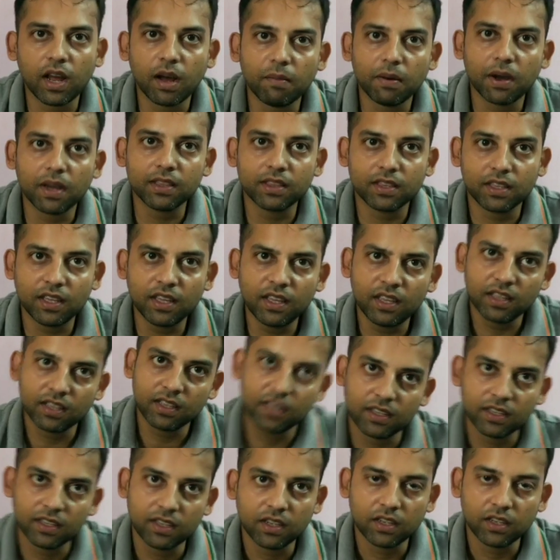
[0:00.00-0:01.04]
अलाहाबाद की
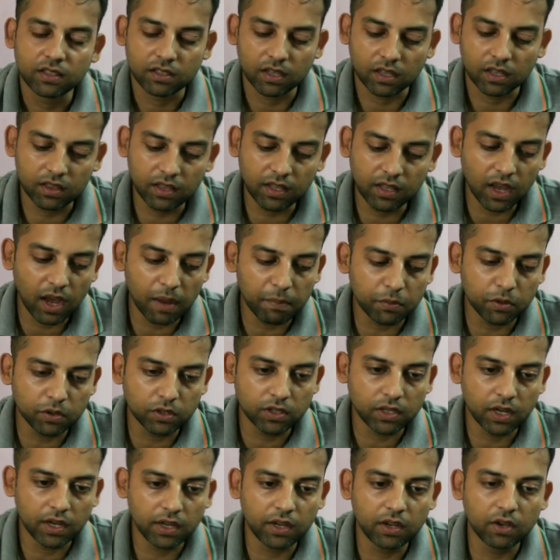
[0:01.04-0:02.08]
हम्म, हम्म। सदी आपको
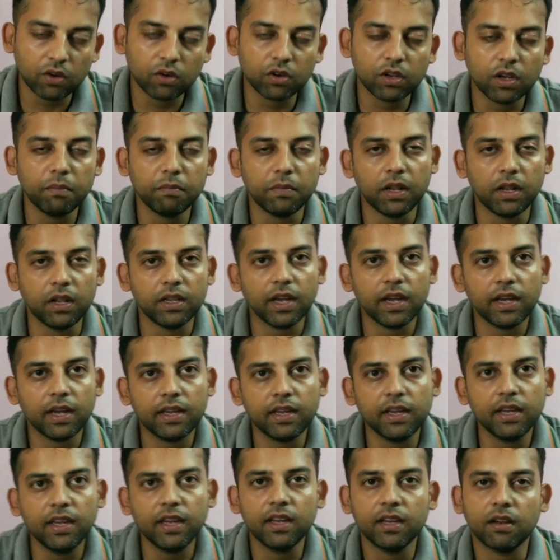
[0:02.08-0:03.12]
चाहिए होगी मिल
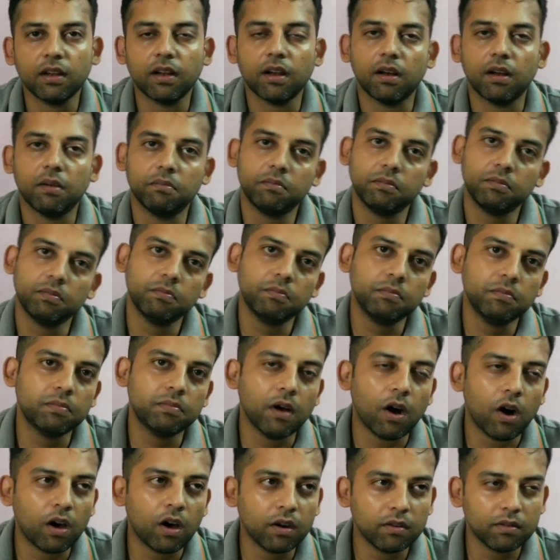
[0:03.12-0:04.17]
जाएगी
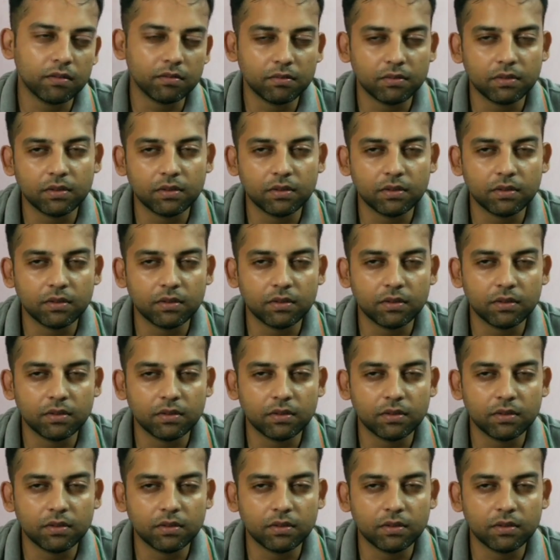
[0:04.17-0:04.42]
और